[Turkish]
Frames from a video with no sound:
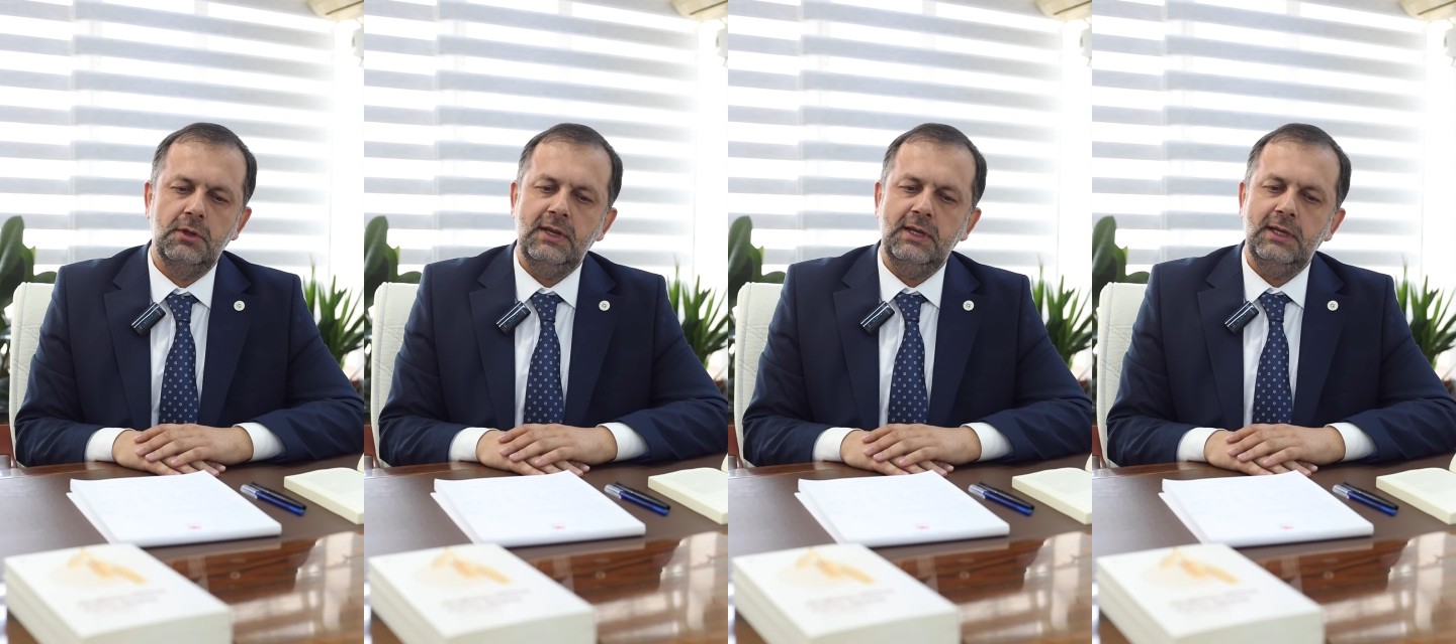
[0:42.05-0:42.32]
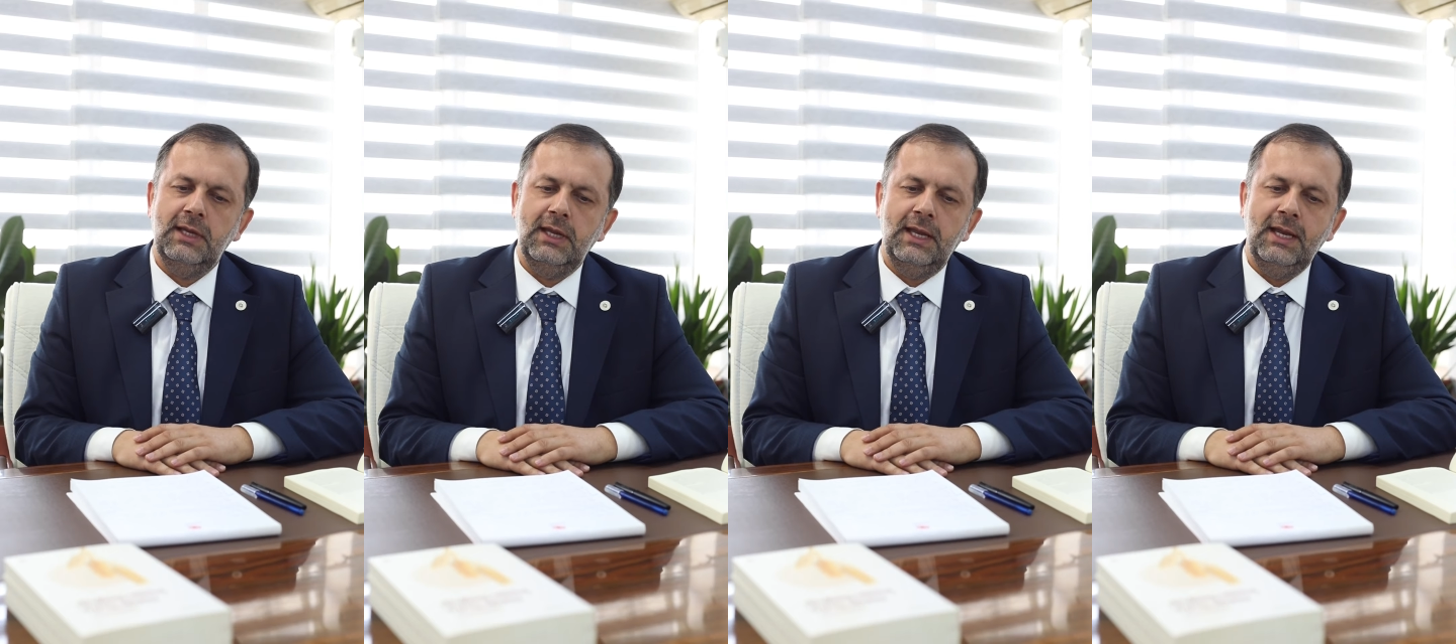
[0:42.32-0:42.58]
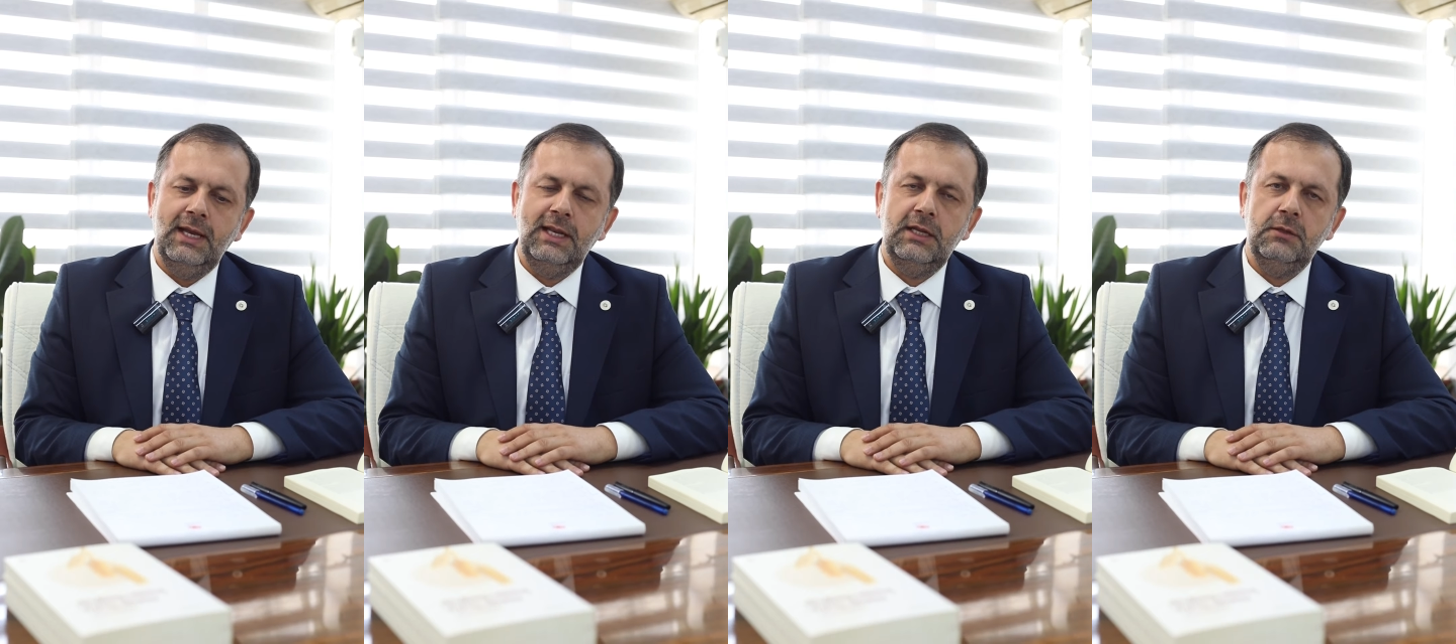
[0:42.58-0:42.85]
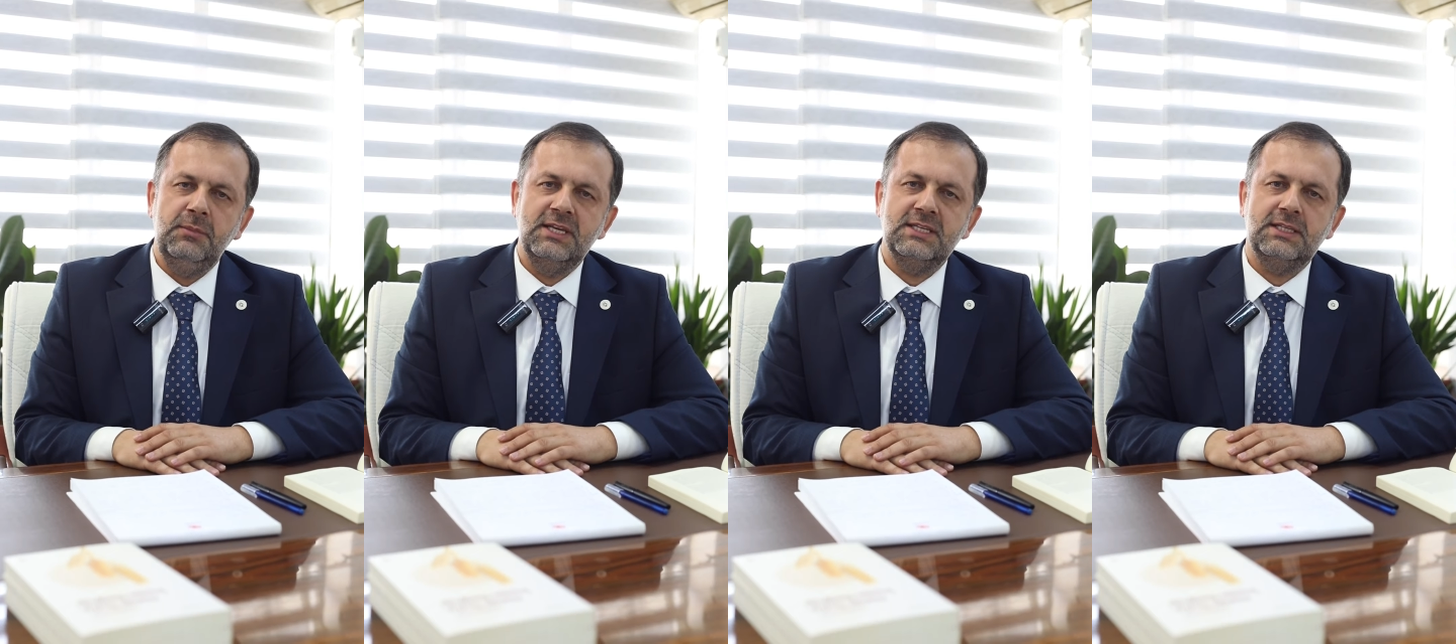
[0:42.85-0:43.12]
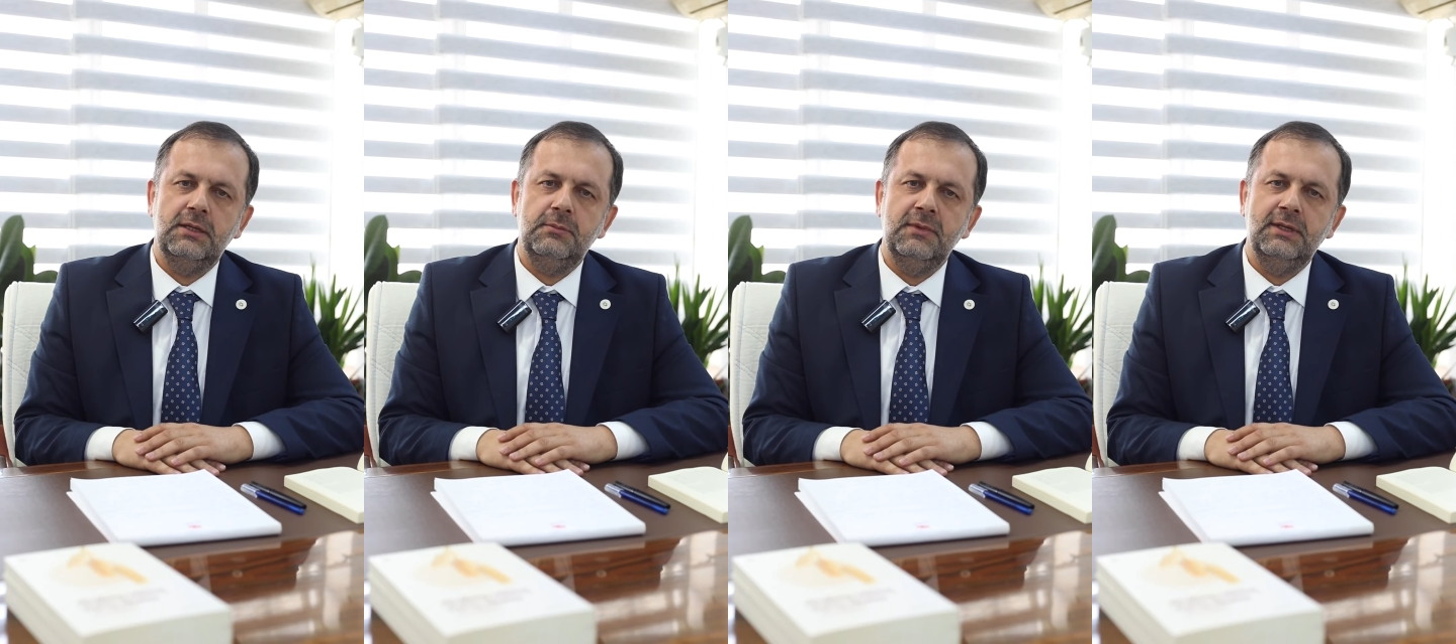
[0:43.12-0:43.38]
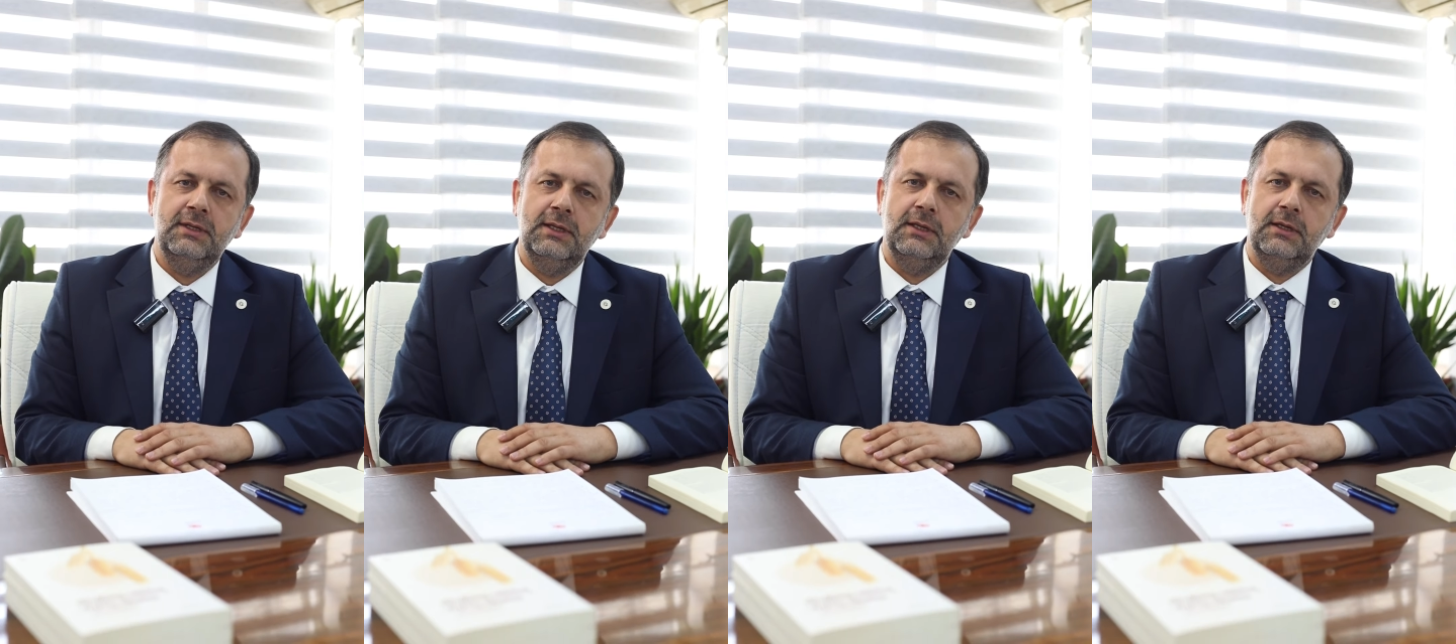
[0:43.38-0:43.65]
ve helal
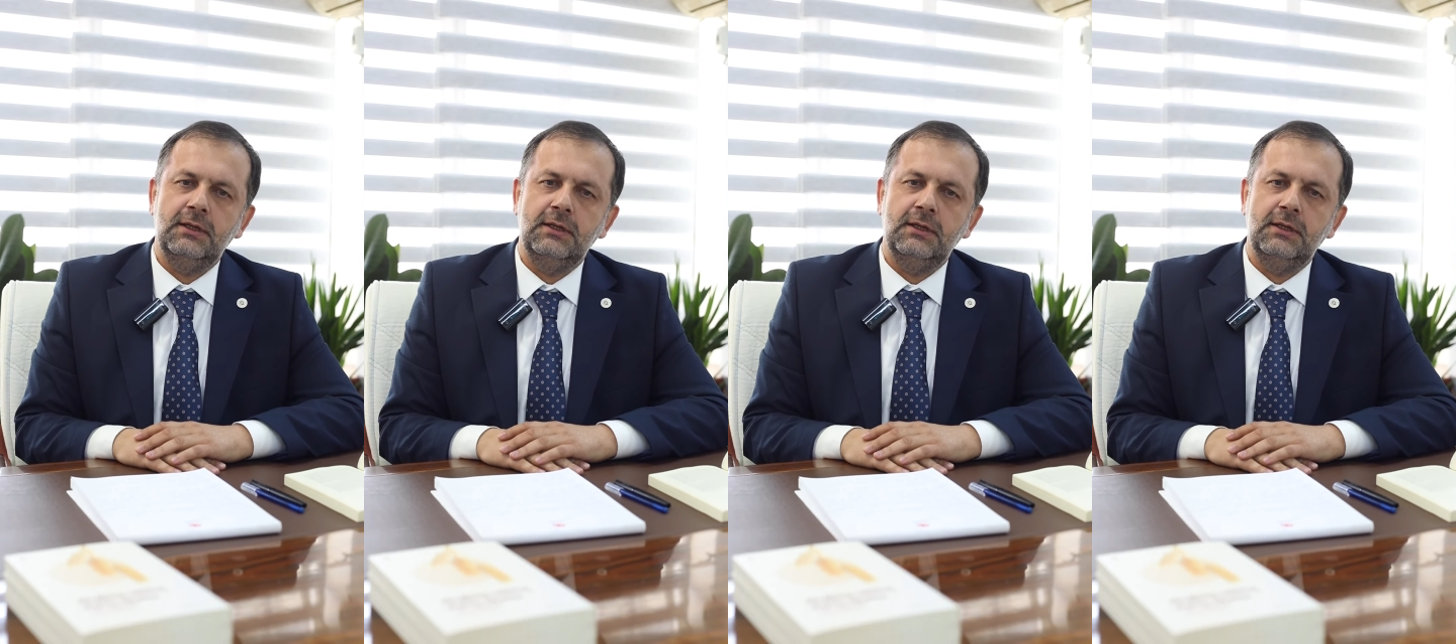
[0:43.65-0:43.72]
beslenme